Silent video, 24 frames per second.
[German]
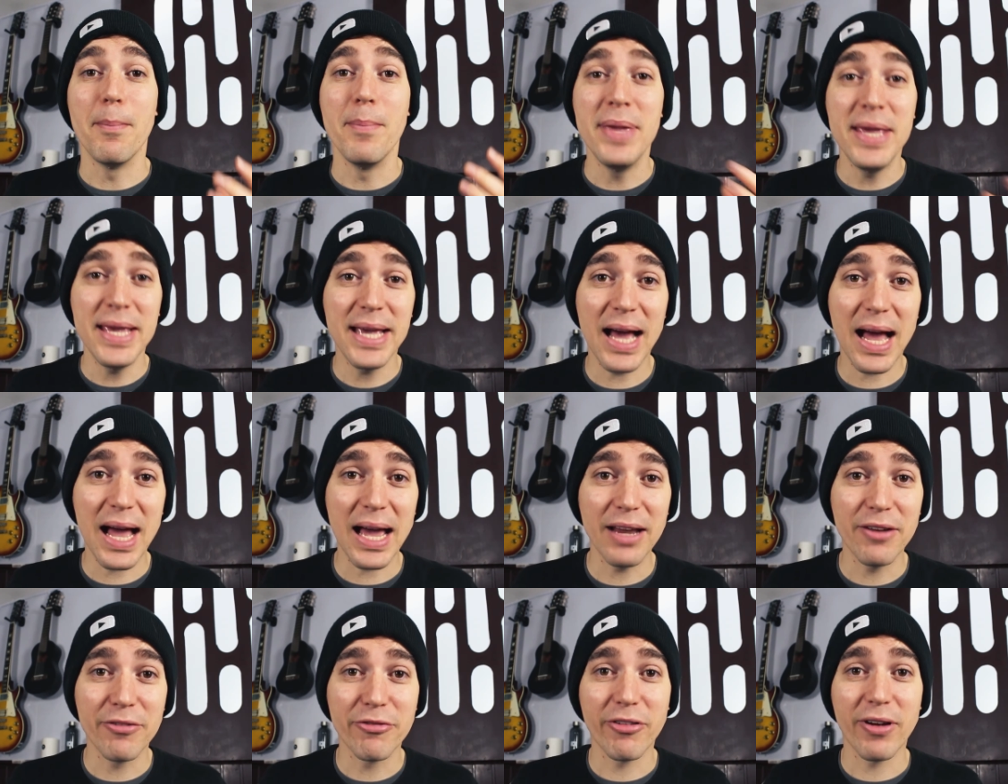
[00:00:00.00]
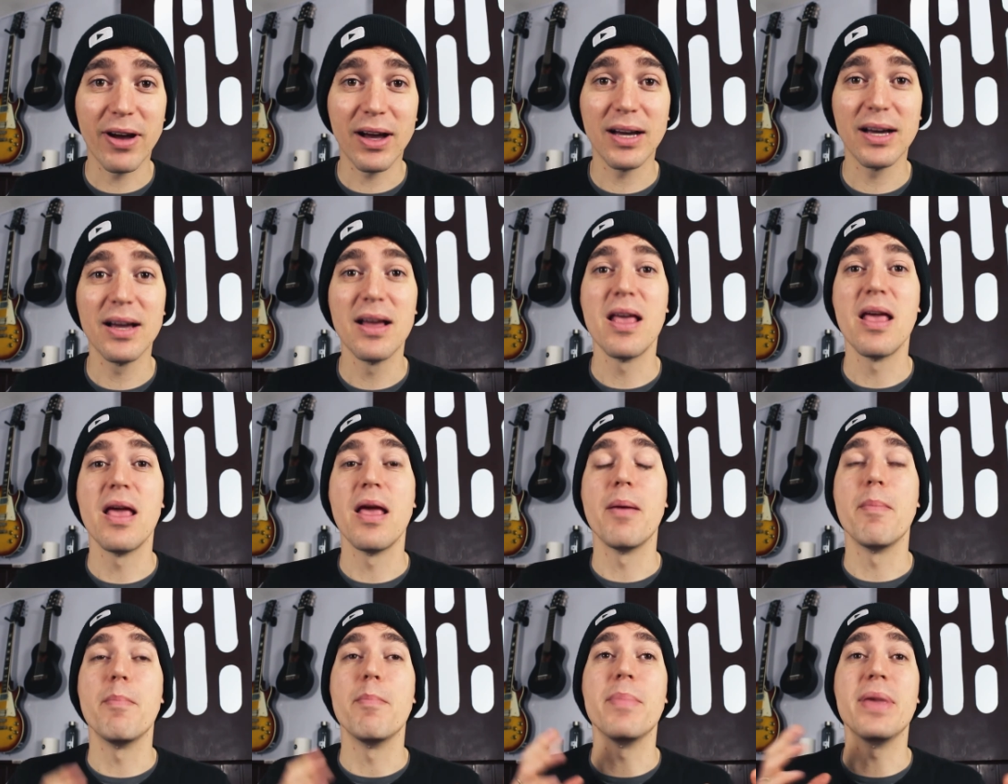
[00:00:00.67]
Mega einfach,
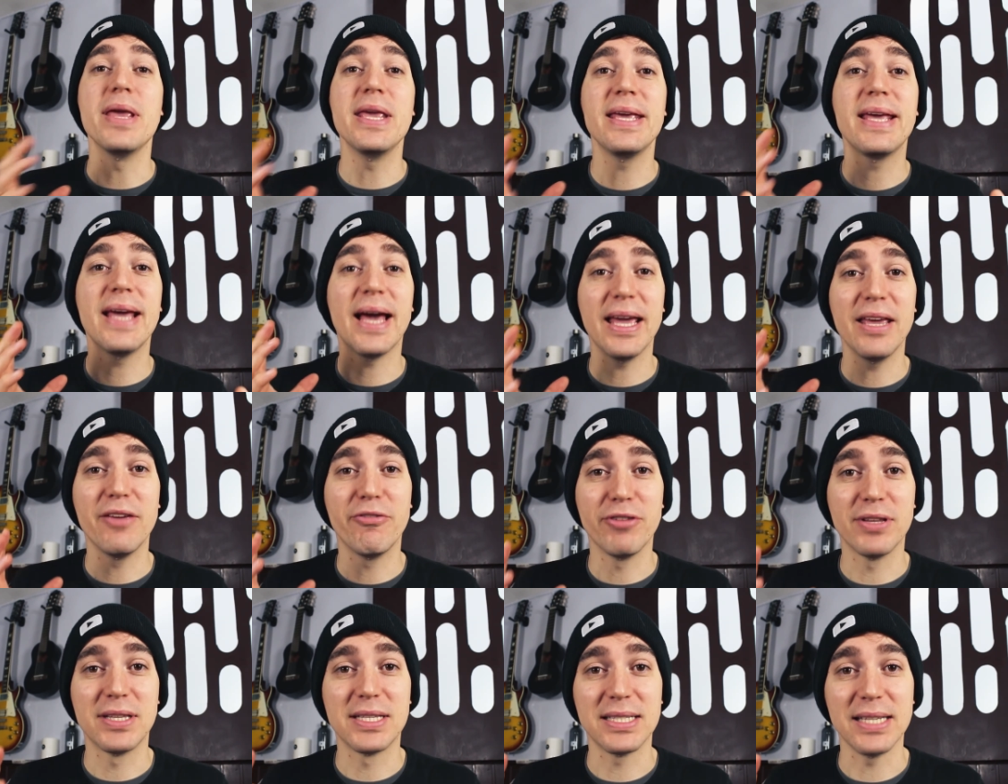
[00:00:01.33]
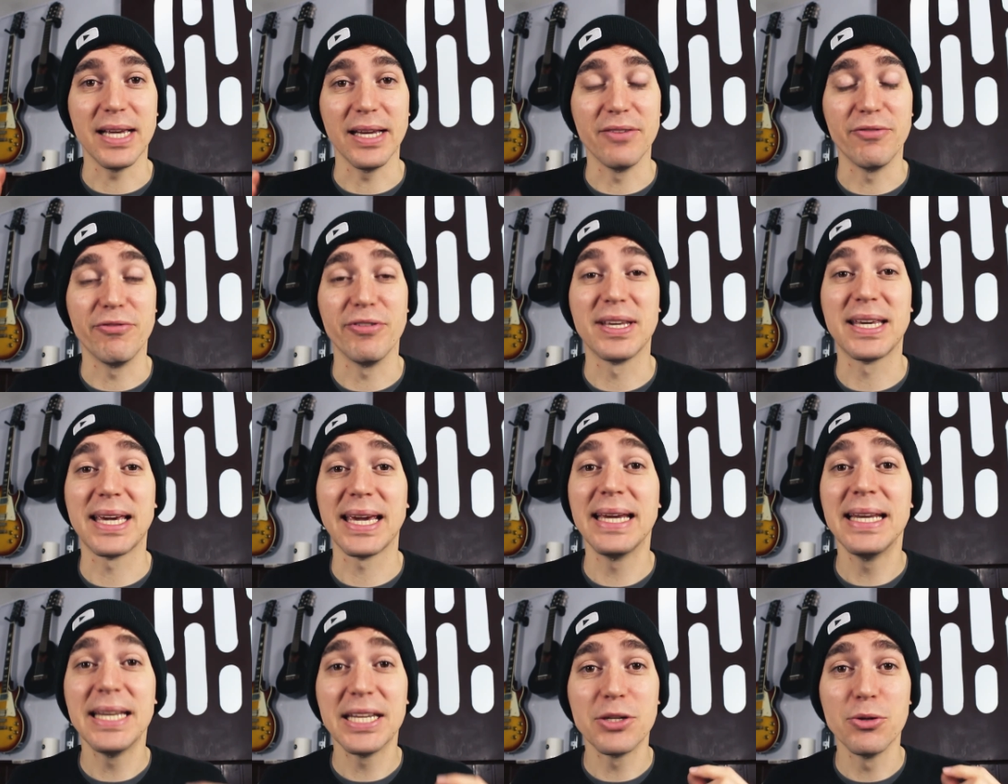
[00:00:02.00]
mega effizient. Wir
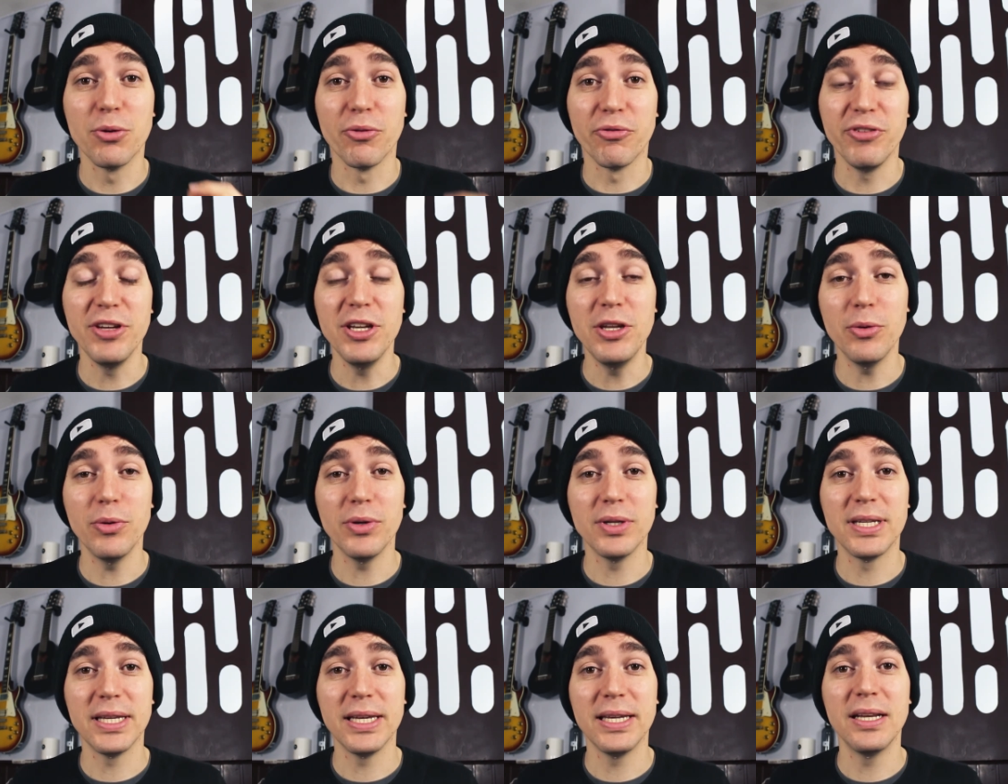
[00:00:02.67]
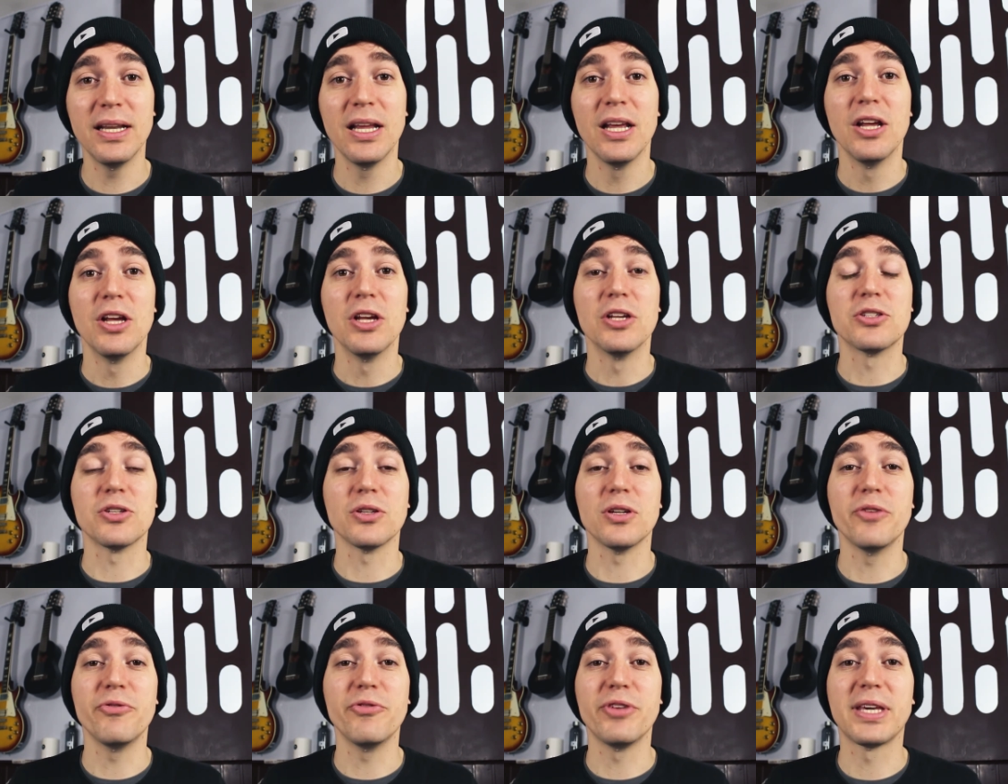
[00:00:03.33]
kriegen nicht nur Videoideen,
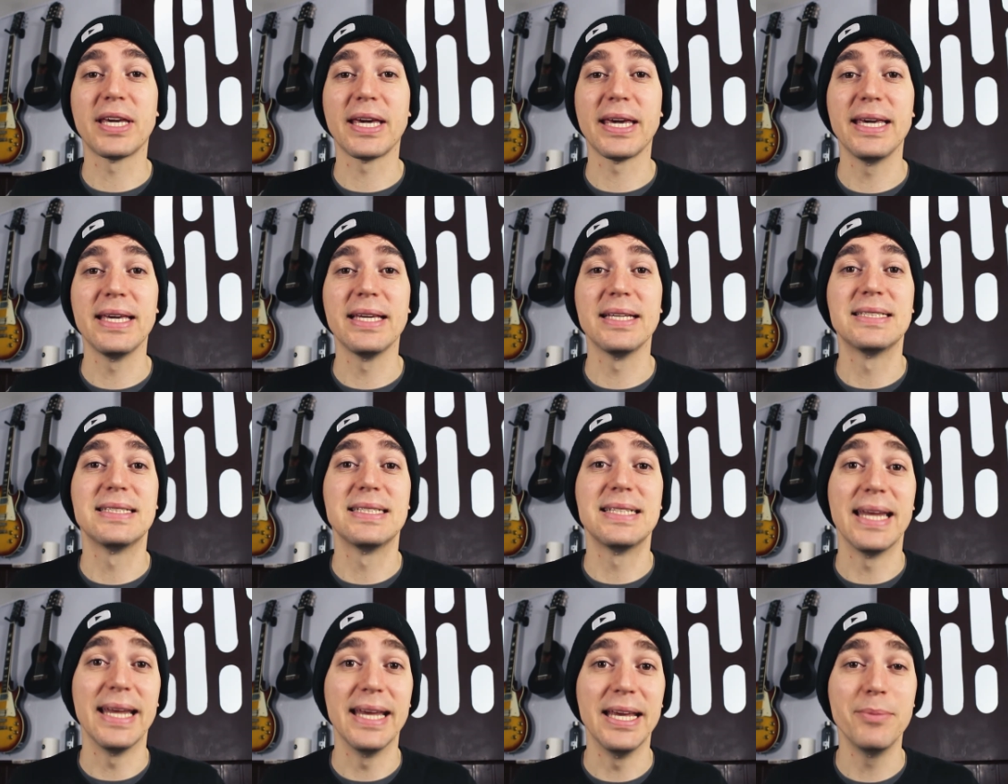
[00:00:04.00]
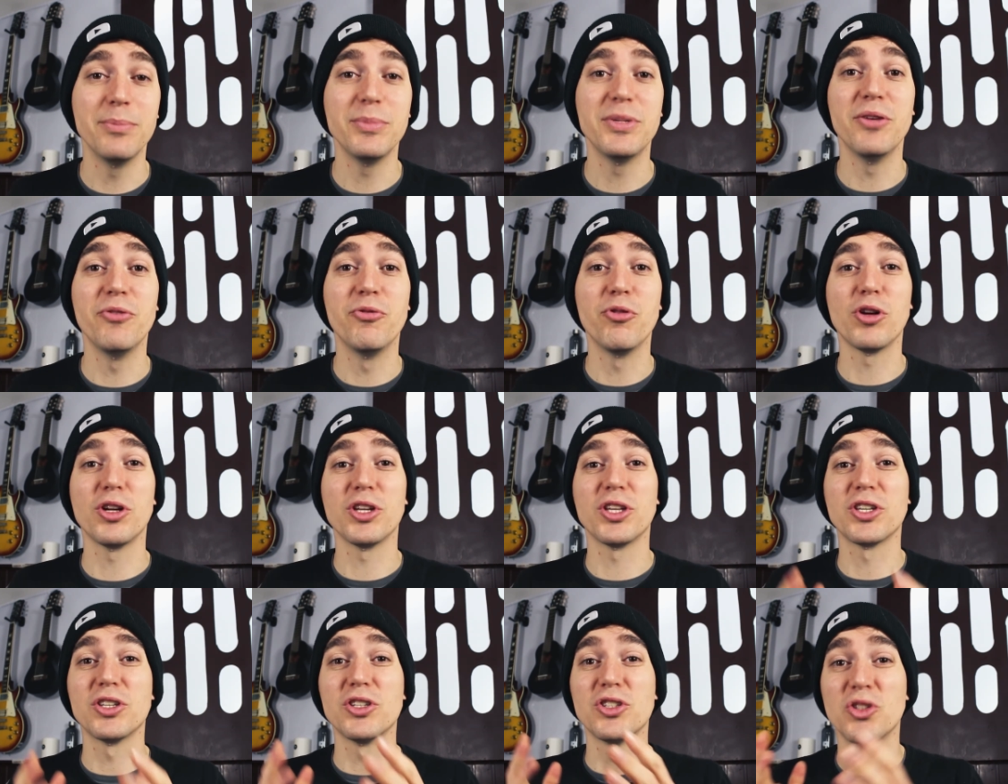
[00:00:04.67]
sondern wir kriegen Themen, die
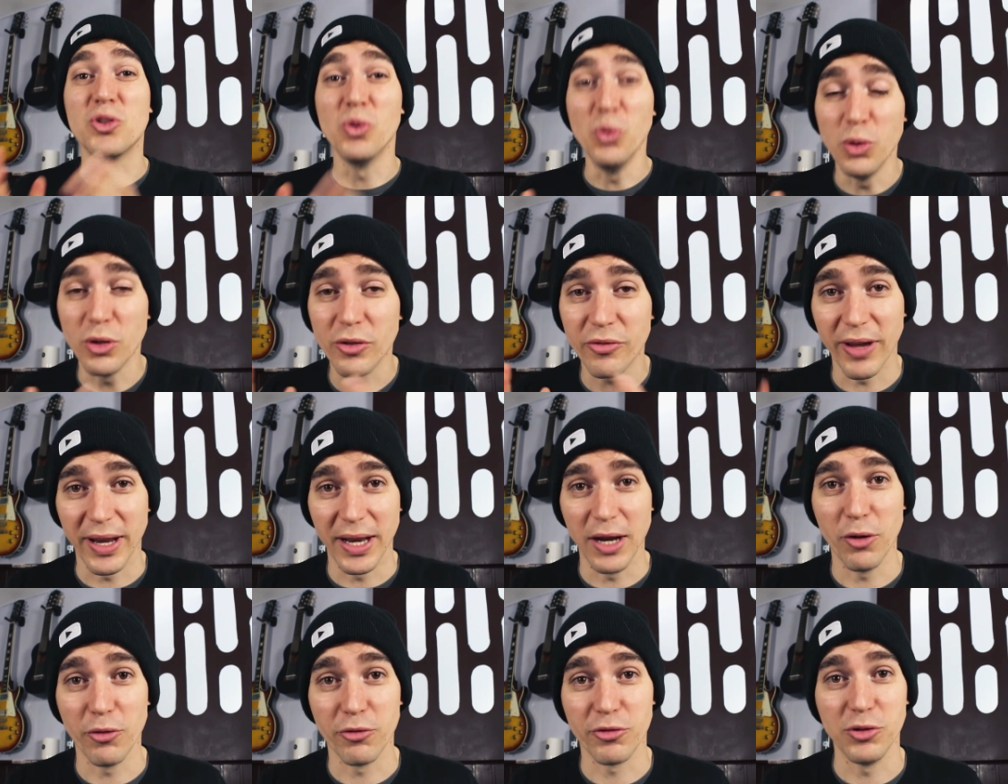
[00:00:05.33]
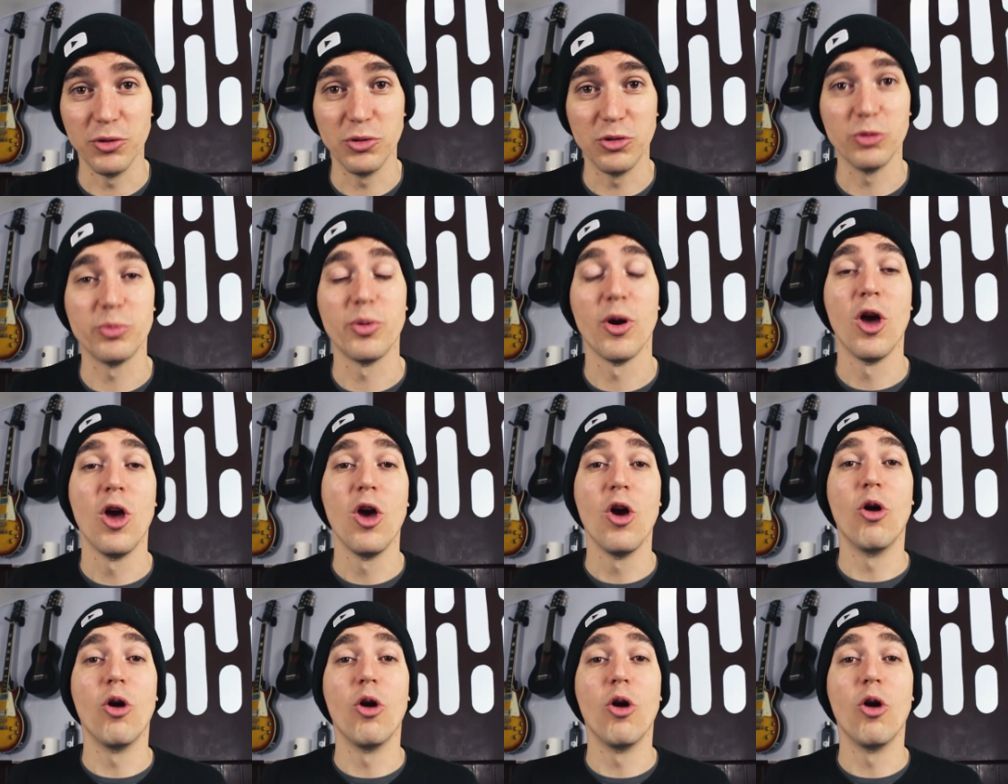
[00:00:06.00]
wirklich gesucht werden auf YouTube.